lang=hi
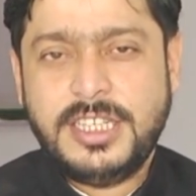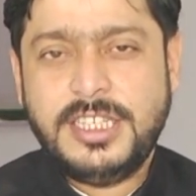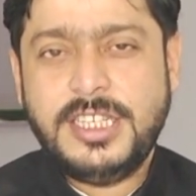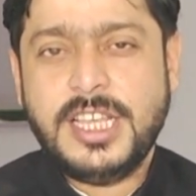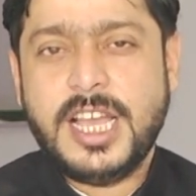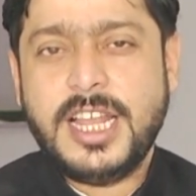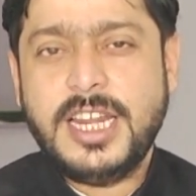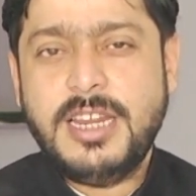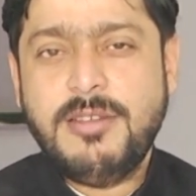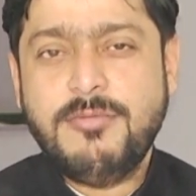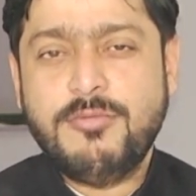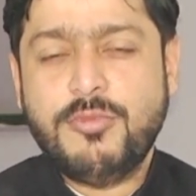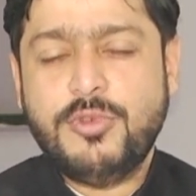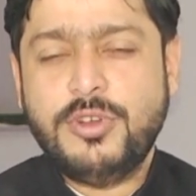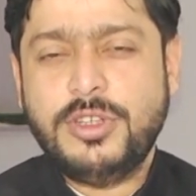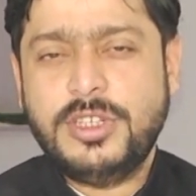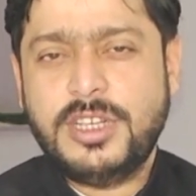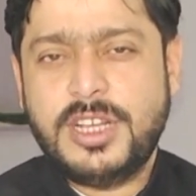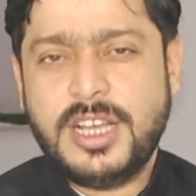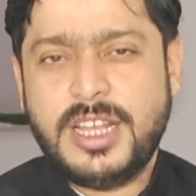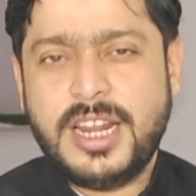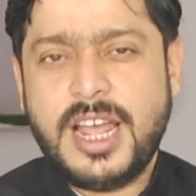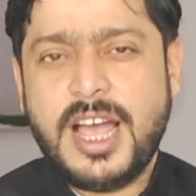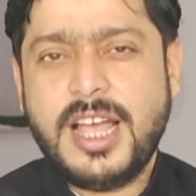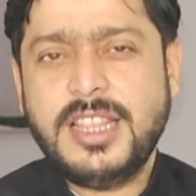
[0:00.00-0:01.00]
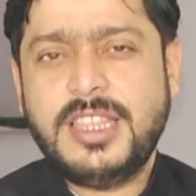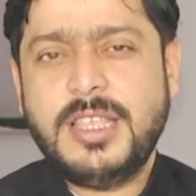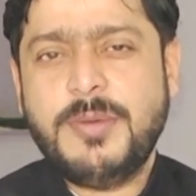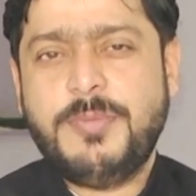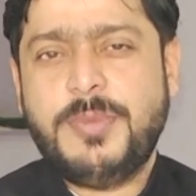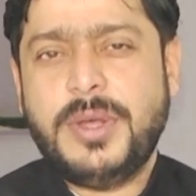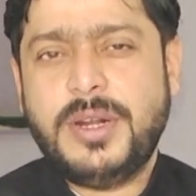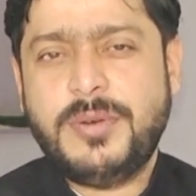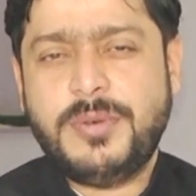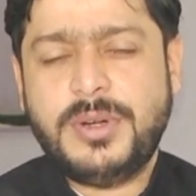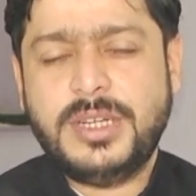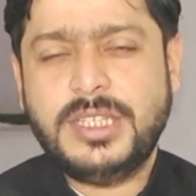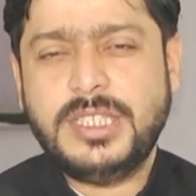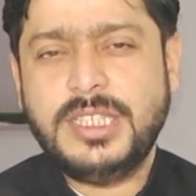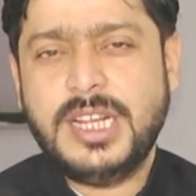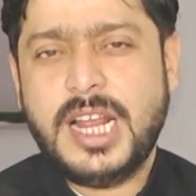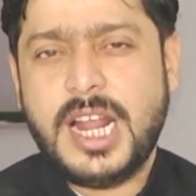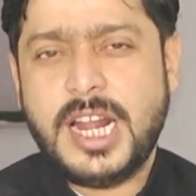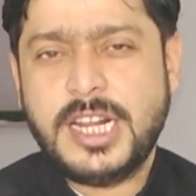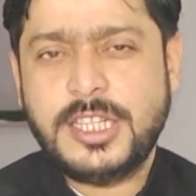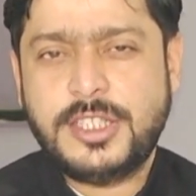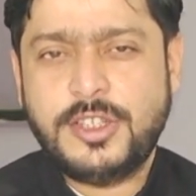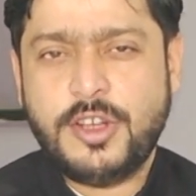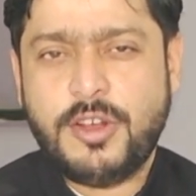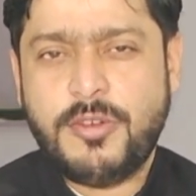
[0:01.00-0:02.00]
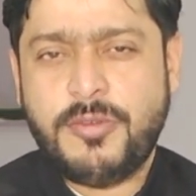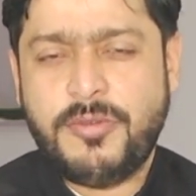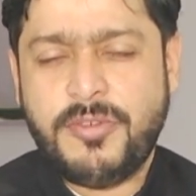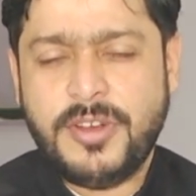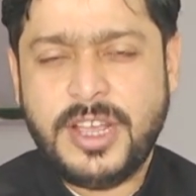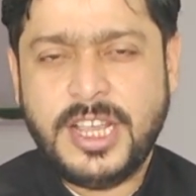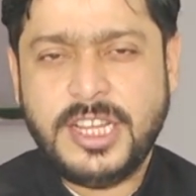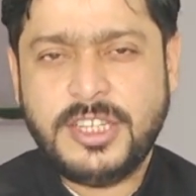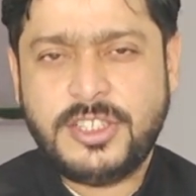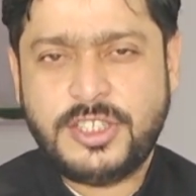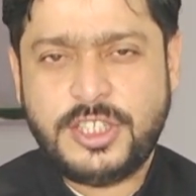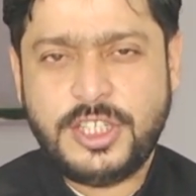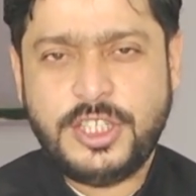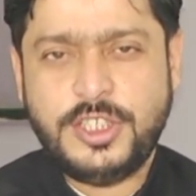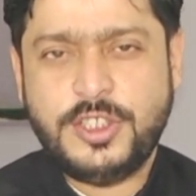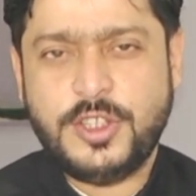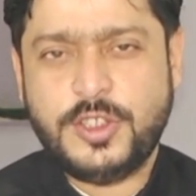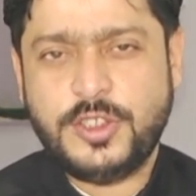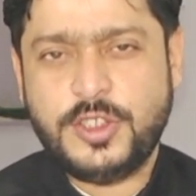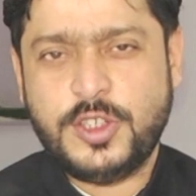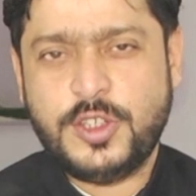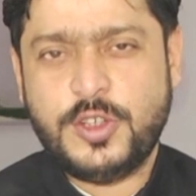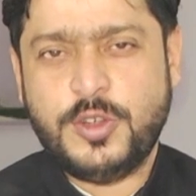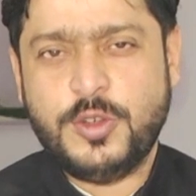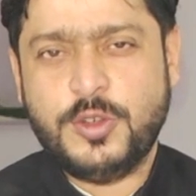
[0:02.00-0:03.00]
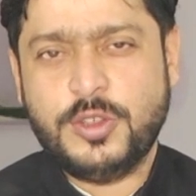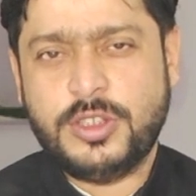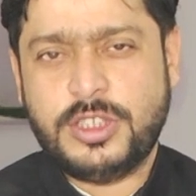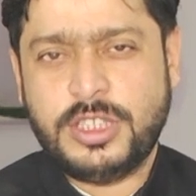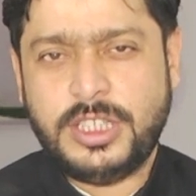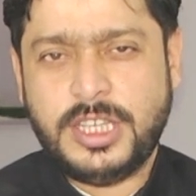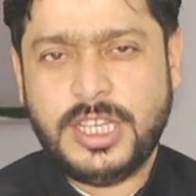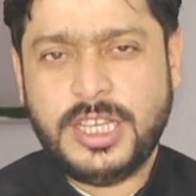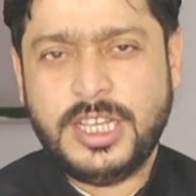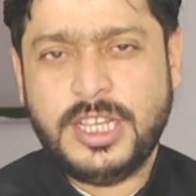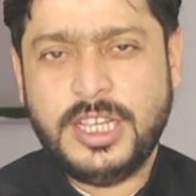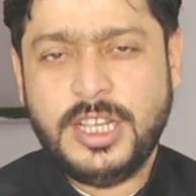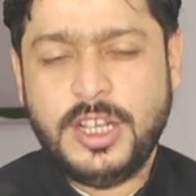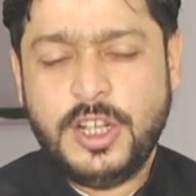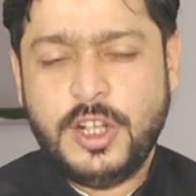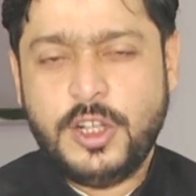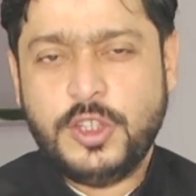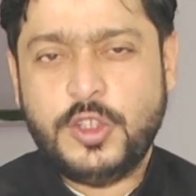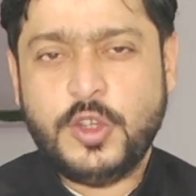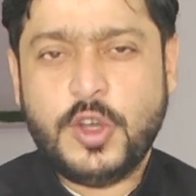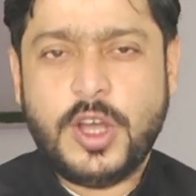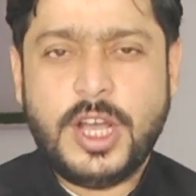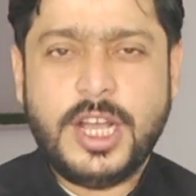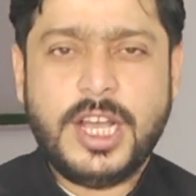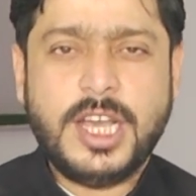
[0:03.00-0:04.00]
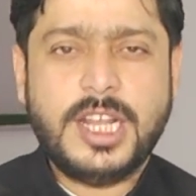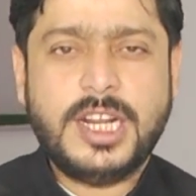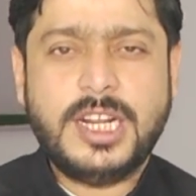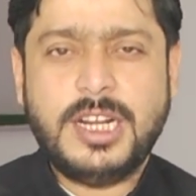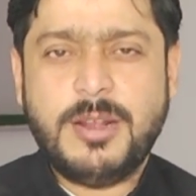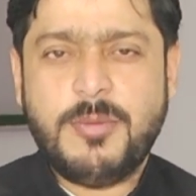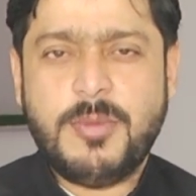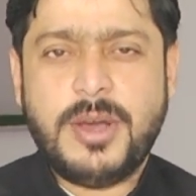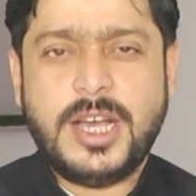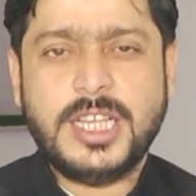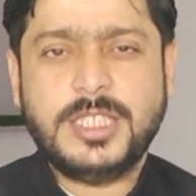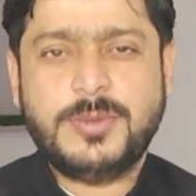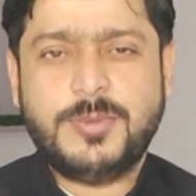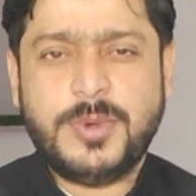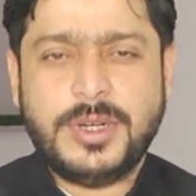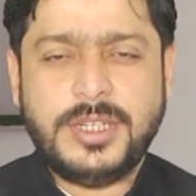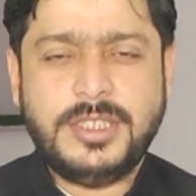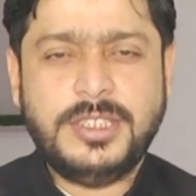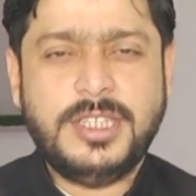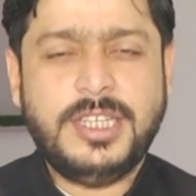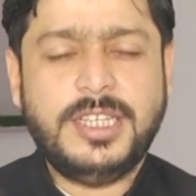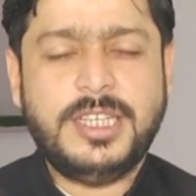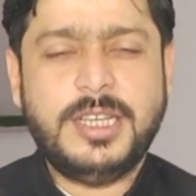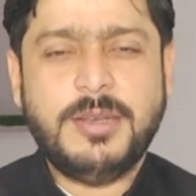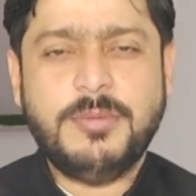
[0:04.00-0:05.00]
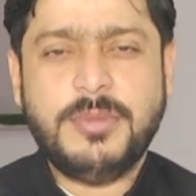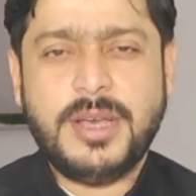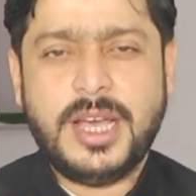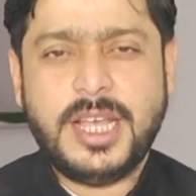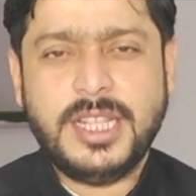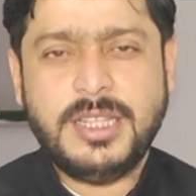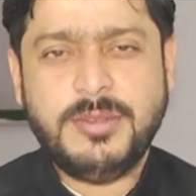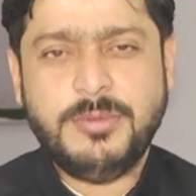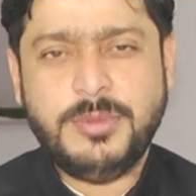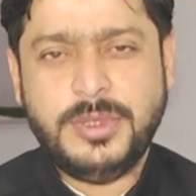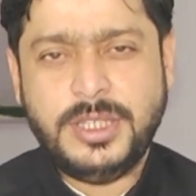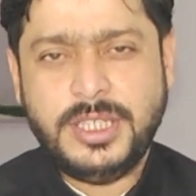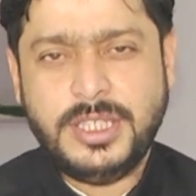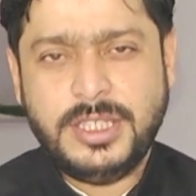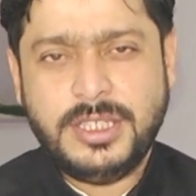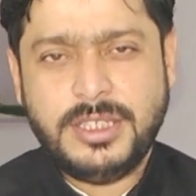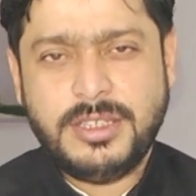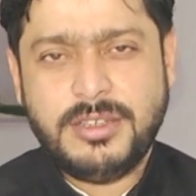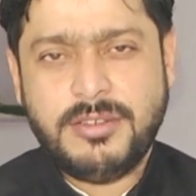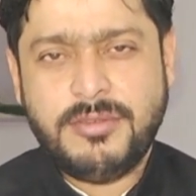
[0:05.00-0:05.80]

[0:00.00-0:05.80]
यानी मुनकरात परवरदिगार से और फहश चीज़ों से रोकती है तो अगर नमाज़ पढ़ने के बाद भी